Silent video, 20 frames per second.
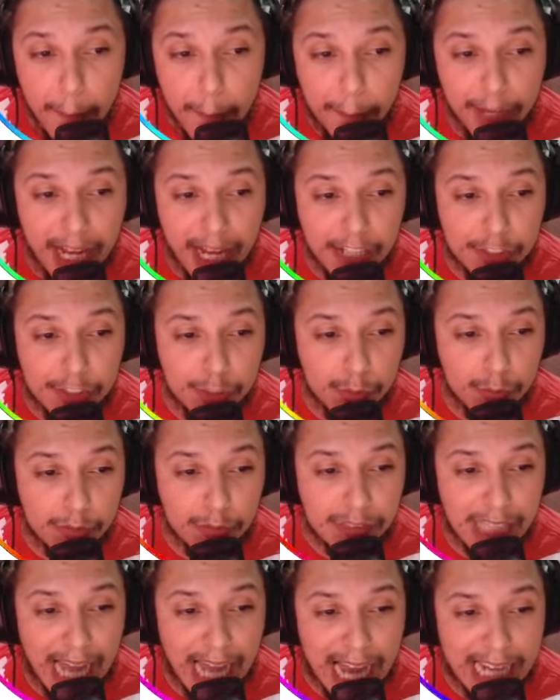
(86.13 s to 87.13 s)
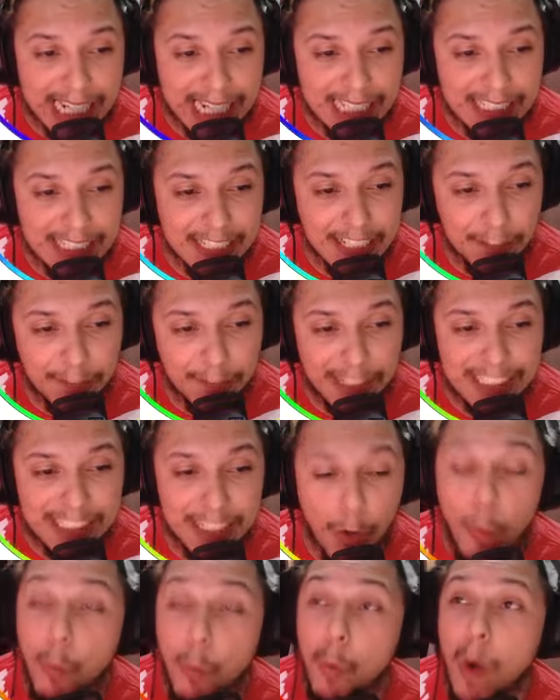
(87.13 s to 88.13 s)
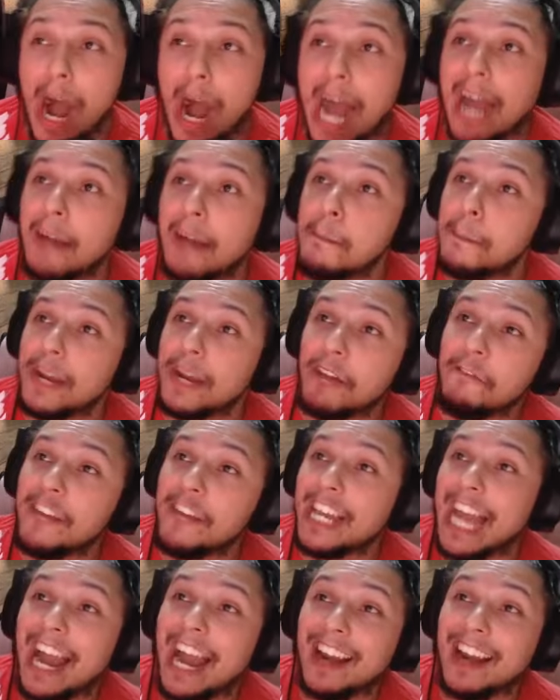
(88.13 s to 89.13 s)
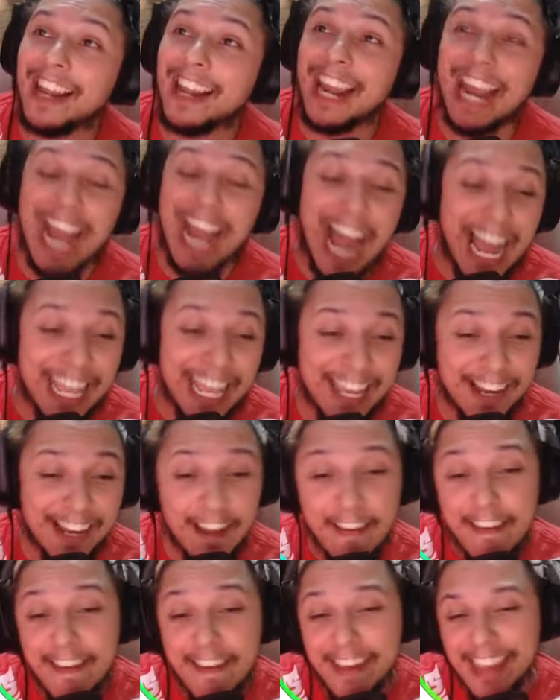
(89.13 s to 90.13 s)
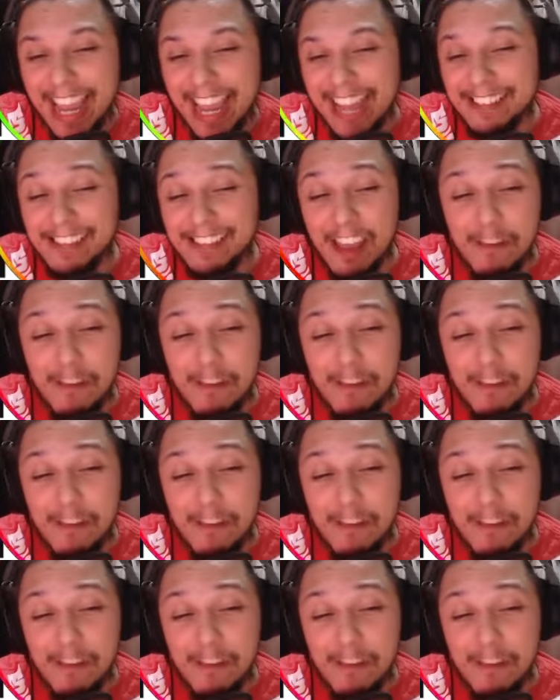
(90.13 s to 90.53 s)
para juntar e fazer um A para ficar Caia. E aí tem